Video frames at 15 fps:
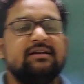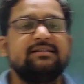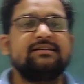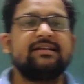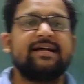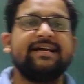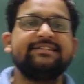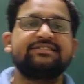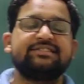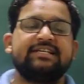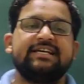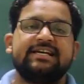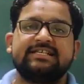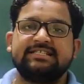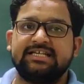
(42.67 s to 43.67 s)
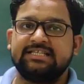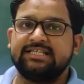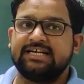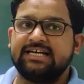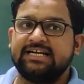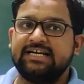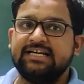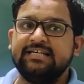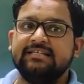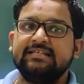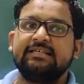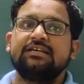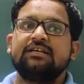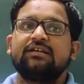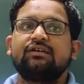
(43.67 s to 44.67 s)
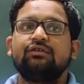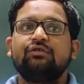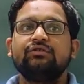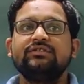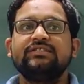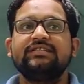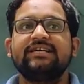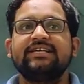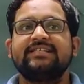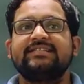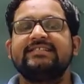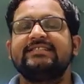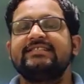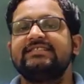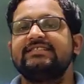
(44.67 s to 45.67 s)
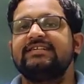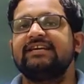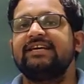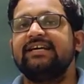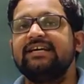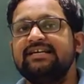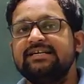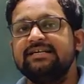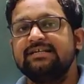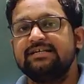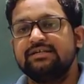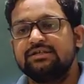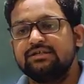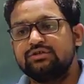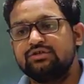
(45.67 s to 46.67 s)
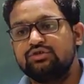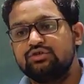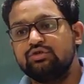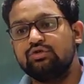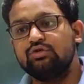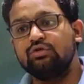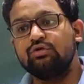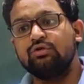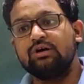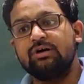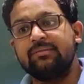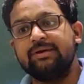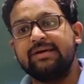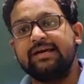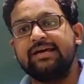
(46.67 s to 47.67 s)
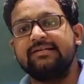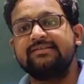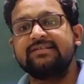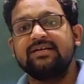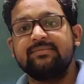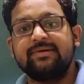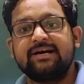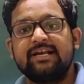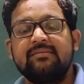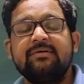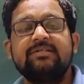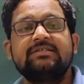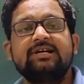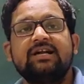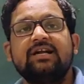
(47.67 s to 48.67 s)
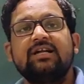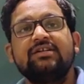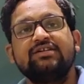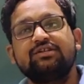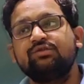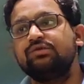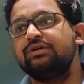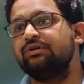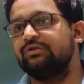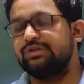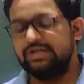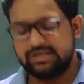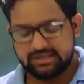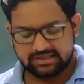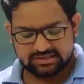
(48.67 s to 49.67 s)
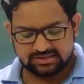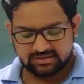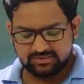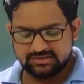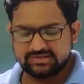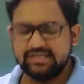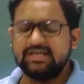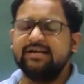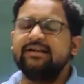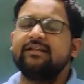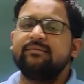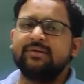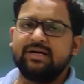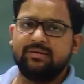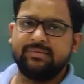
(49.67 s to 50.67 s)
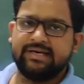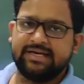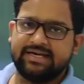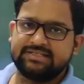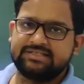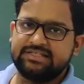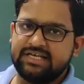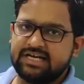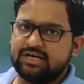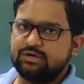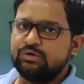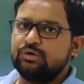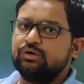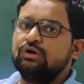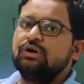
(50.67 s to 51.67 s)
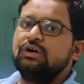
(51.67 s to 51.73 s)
करेक्टराइज्ड किया जाता है कौन सी ऐसी चीज़ें हैं जो हमें गैस के बारे में जानना ज़रूरी होती हैं किसी भी सिलेंडर में हमें गैस दिया हो